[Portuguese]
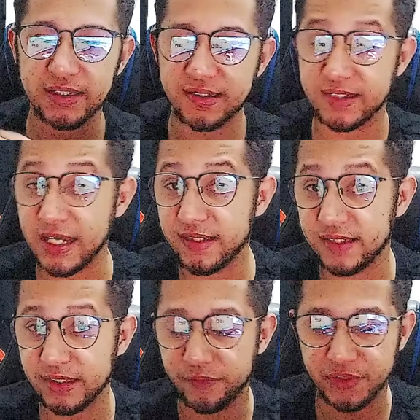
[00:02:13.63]
100,
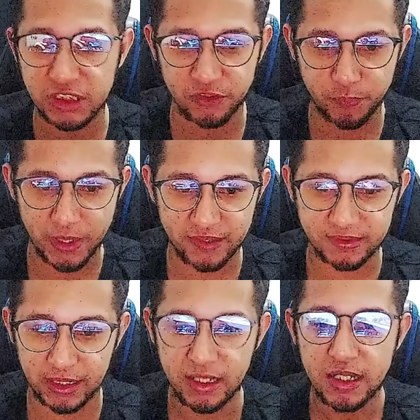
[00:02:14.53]
120 FPS,
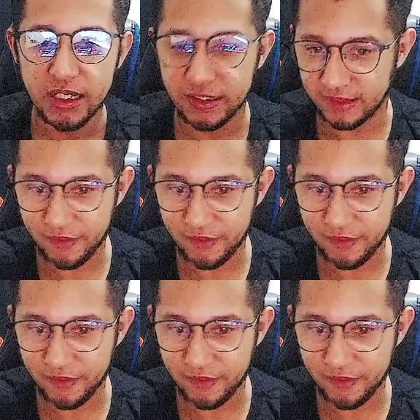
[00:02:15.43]
tá? E você tá